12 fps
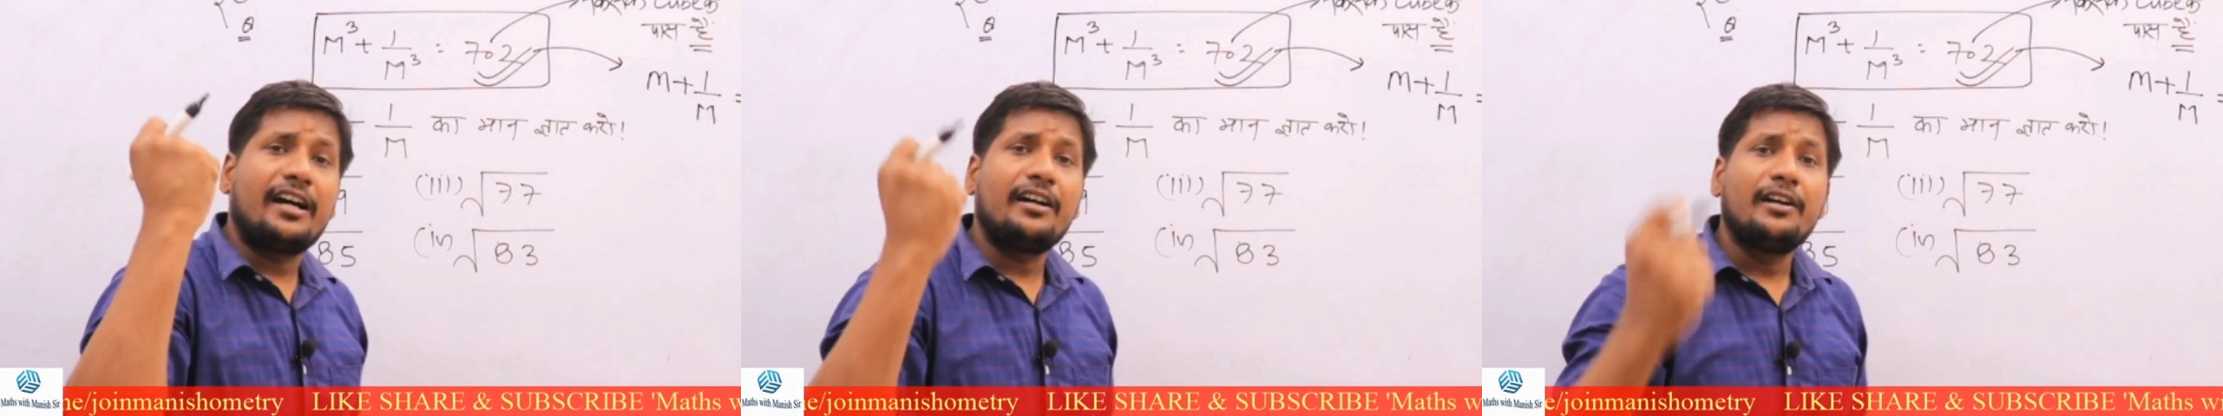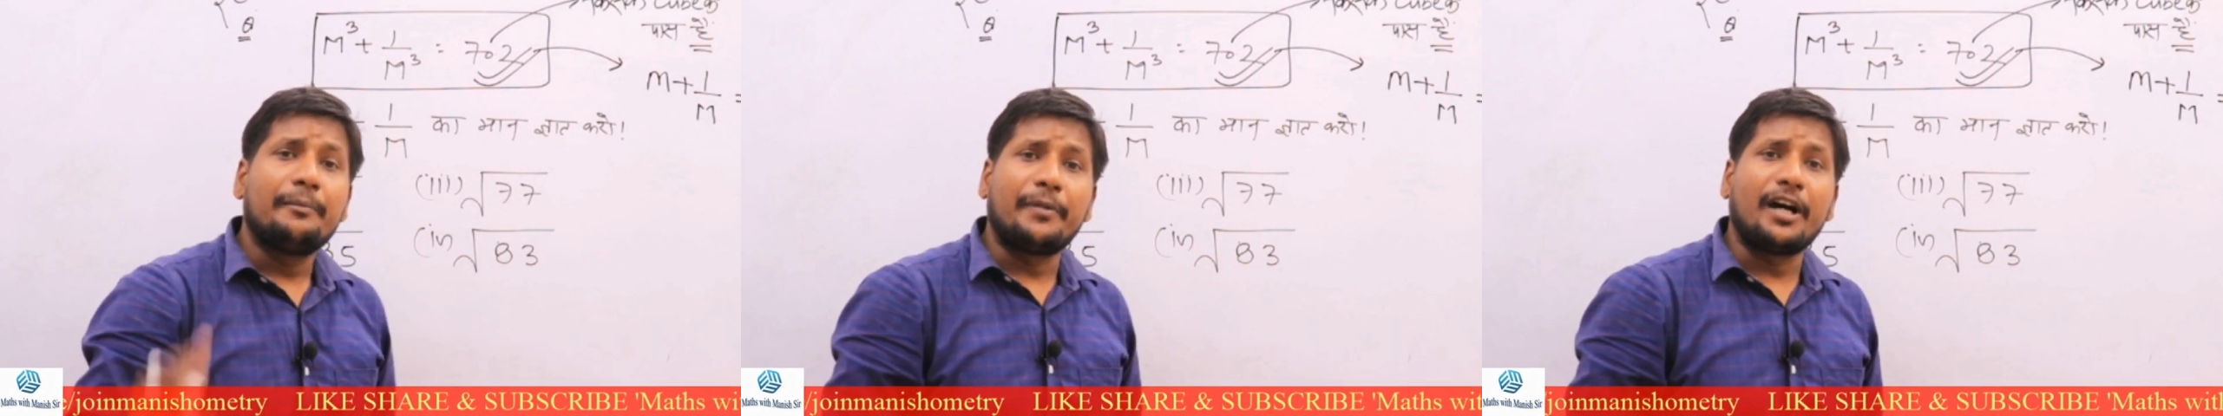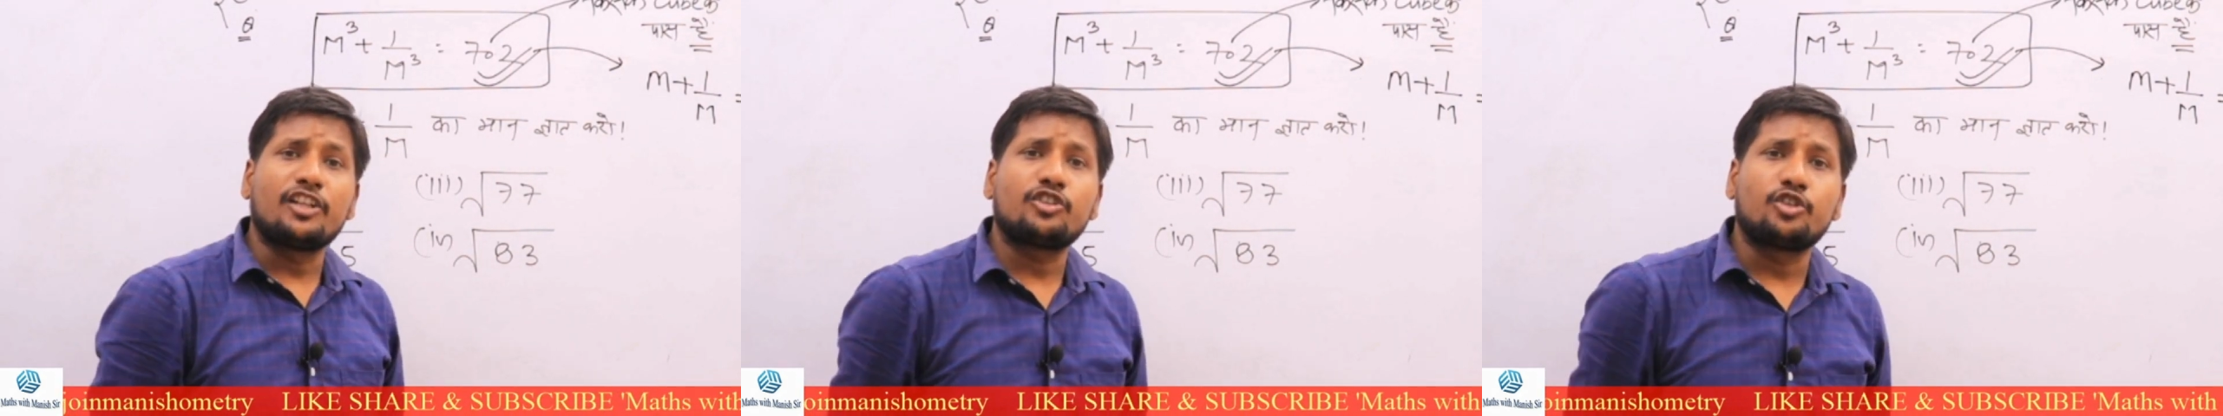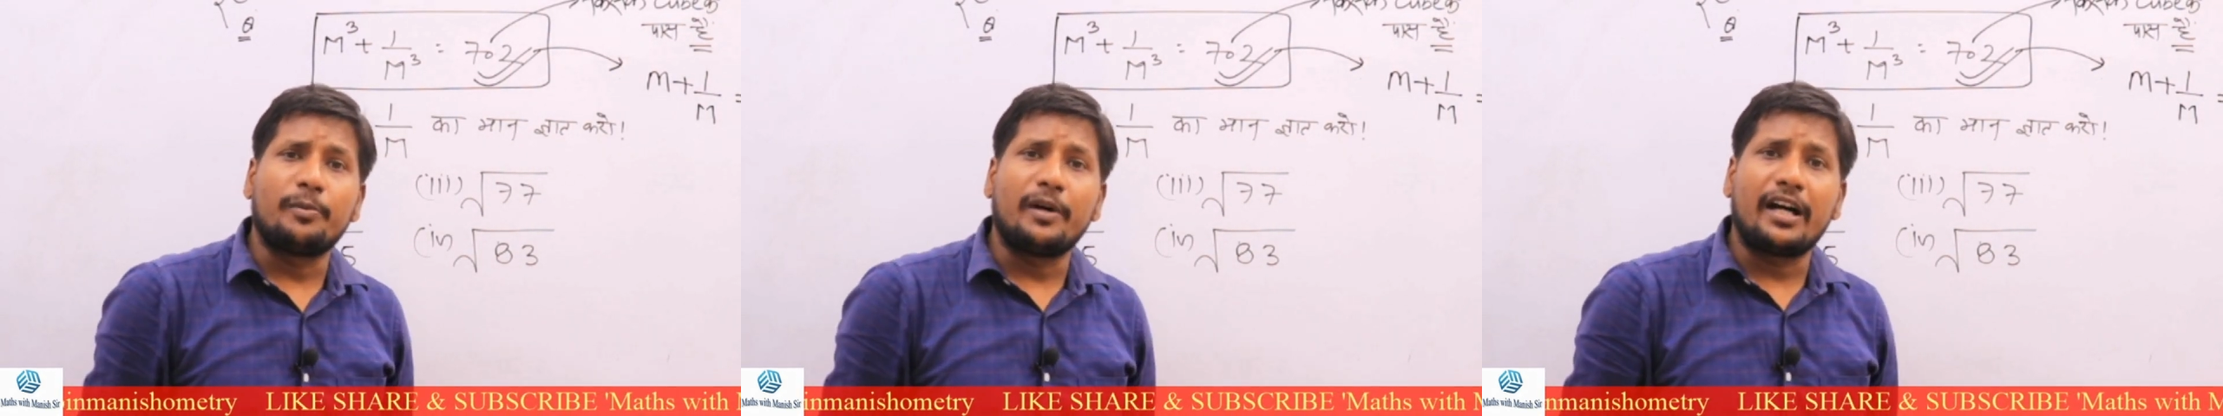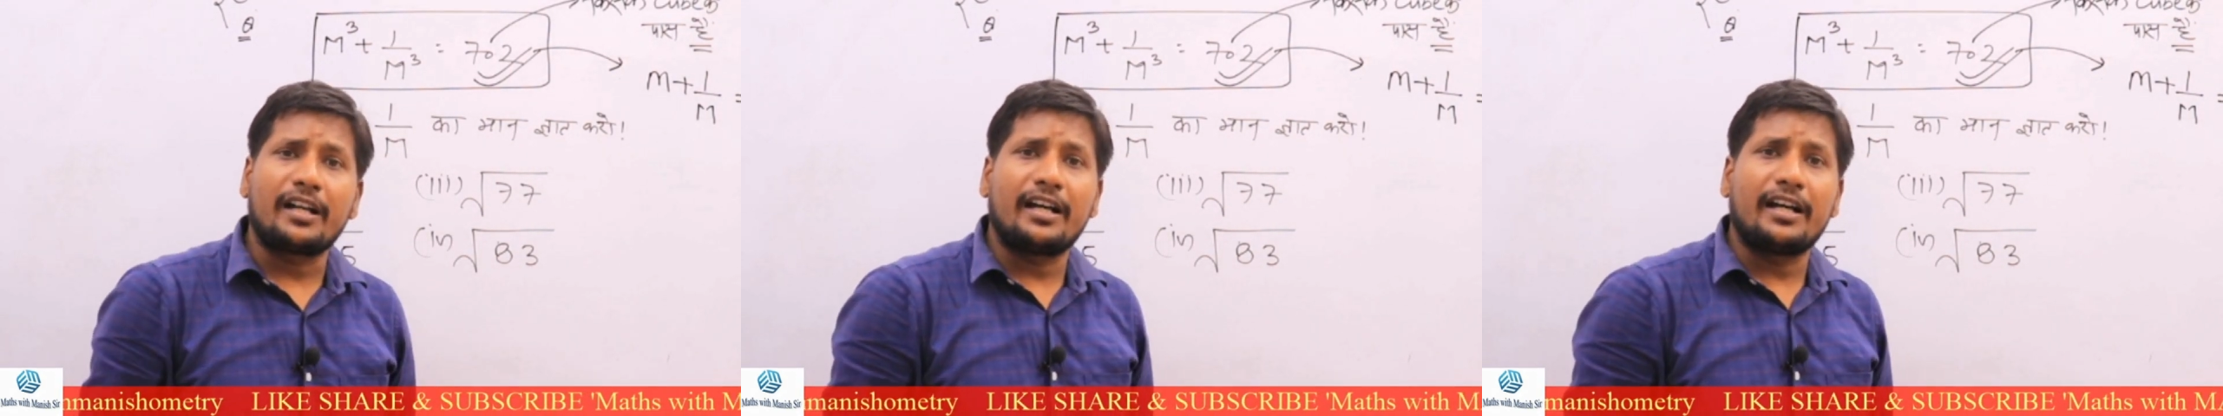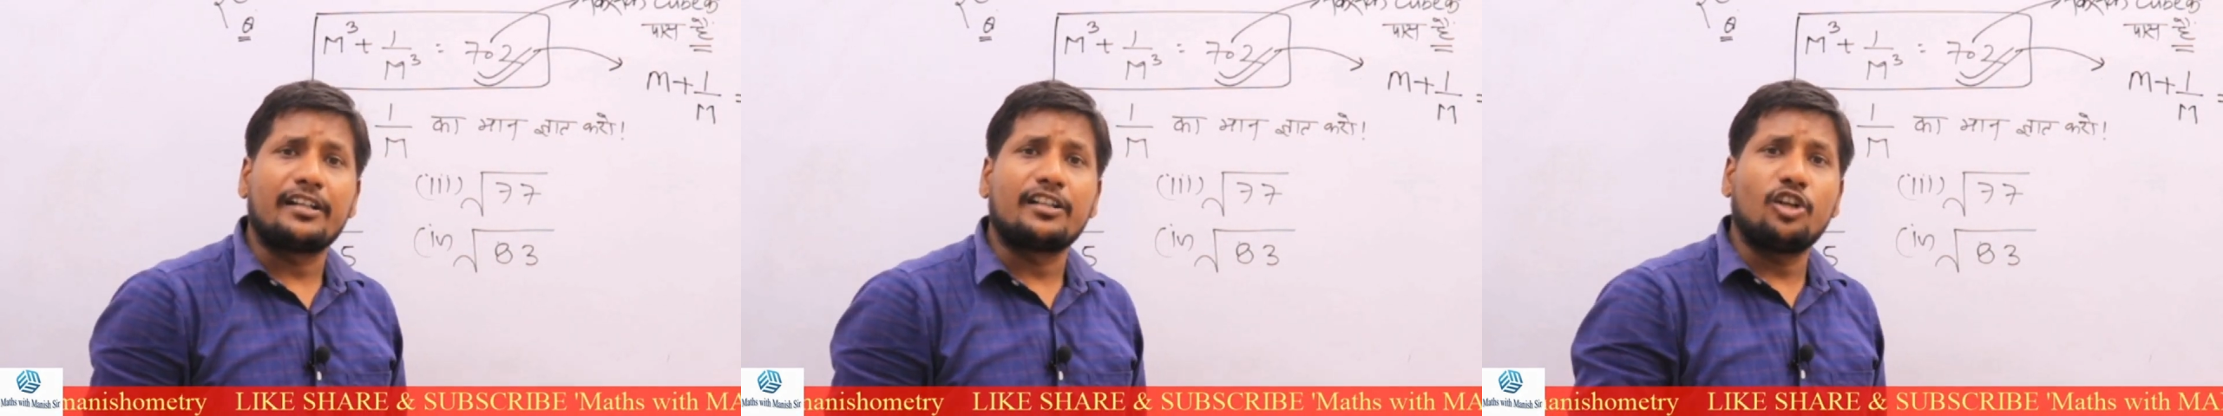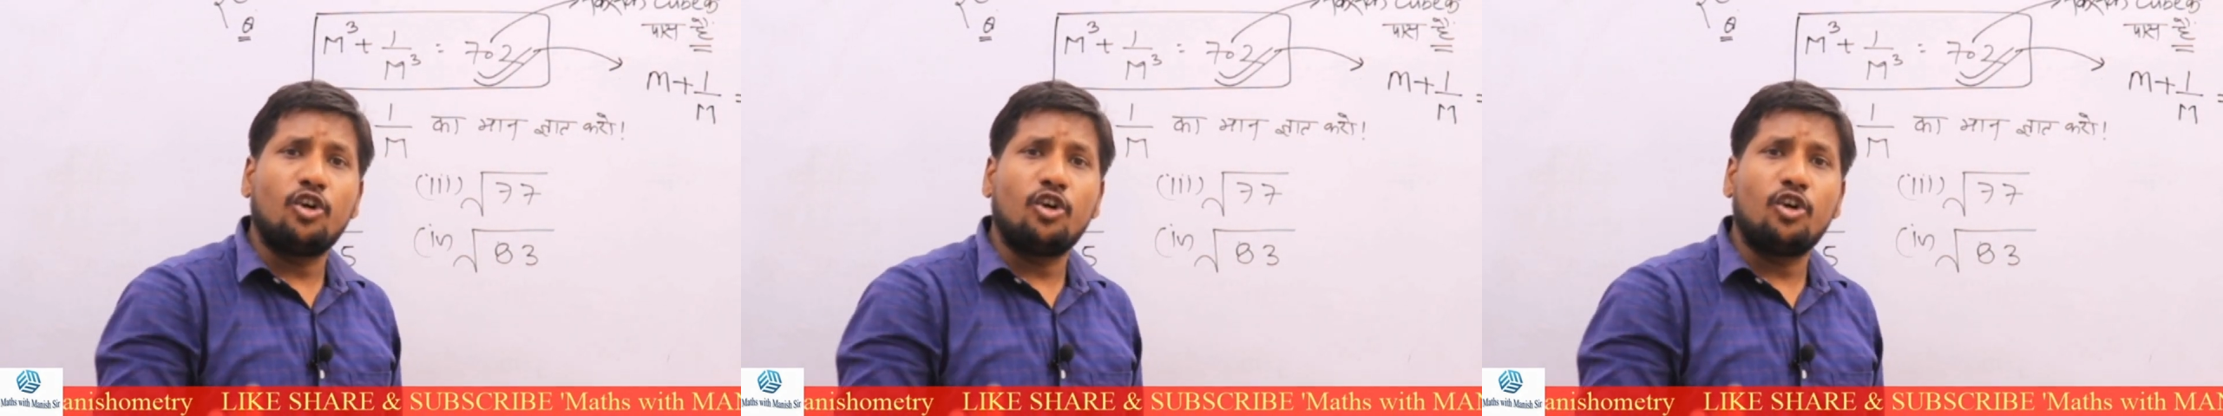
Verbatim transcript: पाँच सौ बारह नौ